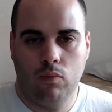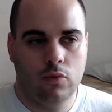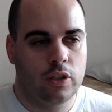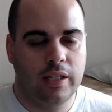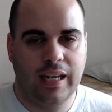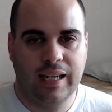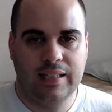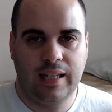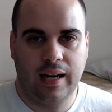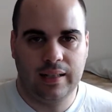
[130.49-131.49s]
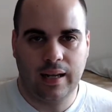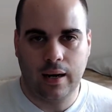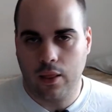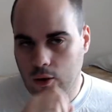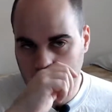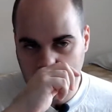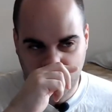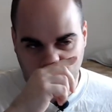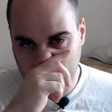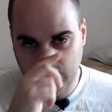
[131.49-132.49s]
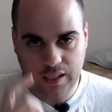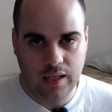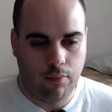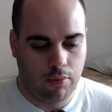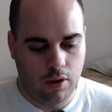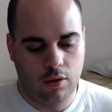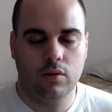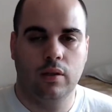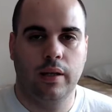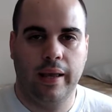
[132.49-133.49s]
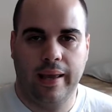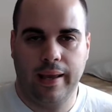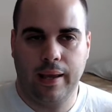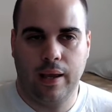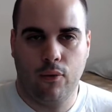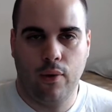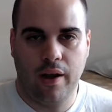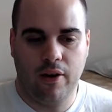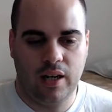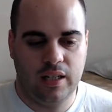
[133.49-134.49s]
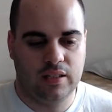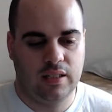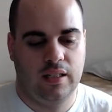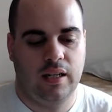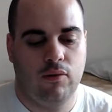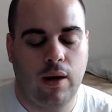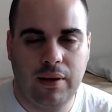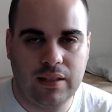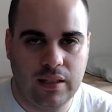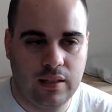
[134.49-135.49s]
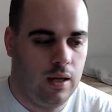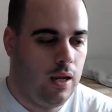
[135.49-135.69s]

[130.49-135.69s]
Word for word: no tenía casi retardo luego tenía la opción eh, wireless que tenía una base